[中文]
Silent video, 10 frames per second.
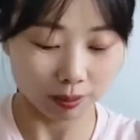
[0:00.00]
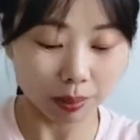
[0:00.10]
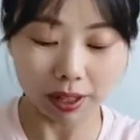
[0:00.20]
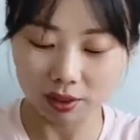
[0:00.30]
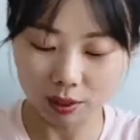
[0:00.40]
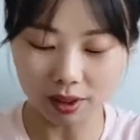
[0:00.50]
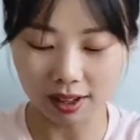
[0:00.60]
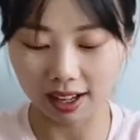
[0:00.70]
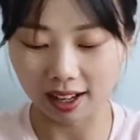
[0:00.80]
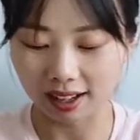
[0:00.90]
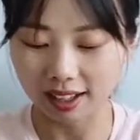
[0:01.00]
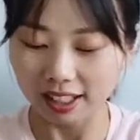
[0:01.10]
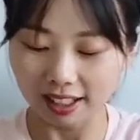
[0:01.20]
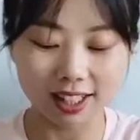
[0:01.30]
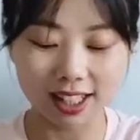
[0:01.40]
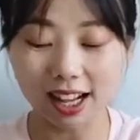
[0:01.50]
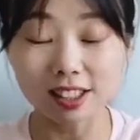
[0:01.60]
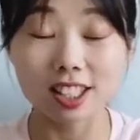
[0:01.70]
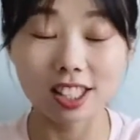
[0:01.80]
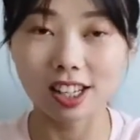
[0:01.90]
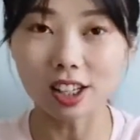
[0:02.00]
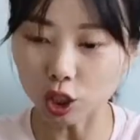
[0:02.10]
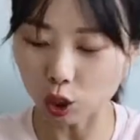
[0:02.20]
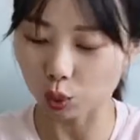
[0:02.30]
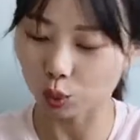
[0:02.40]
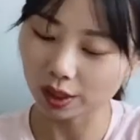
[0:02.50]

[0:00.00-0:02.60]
冰棍儿啊，因为它解暑。